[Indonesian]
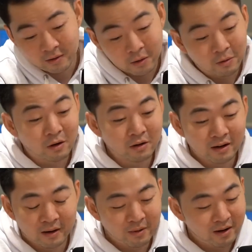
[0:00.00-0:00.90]
go
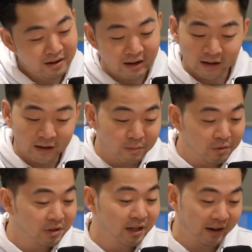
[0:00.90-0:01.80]
on apa dari
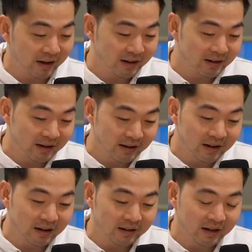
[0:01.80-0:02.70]
musik ya, dari, yes.
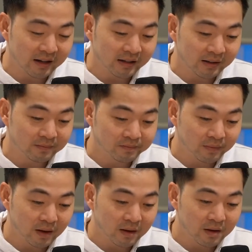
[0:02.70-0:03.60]
dari nyanyi.
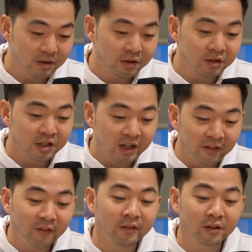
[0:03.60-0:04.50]
You
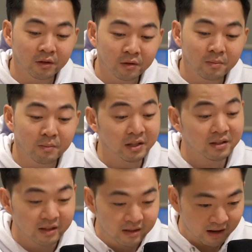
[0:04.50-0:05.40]
shift to
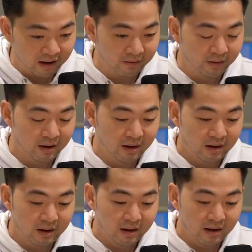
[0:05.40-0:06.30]
business wise. Business
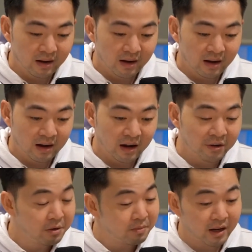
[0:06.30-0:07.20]
wise. How
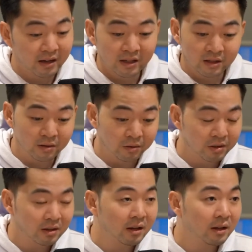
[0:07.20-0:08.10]
you hmm. manage
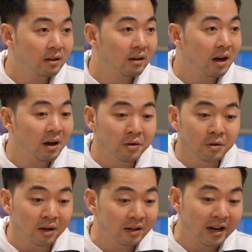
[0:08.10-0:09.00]
those things? How you
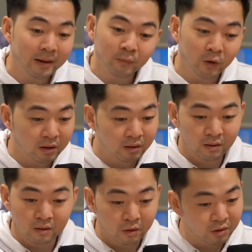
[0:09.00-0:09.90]
adapt with
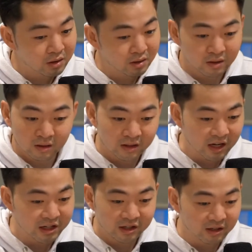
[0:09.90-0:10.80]
those
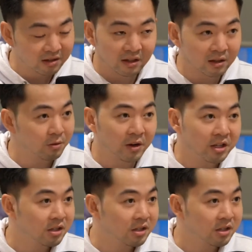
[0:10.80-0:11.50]
changing I, nah. situation?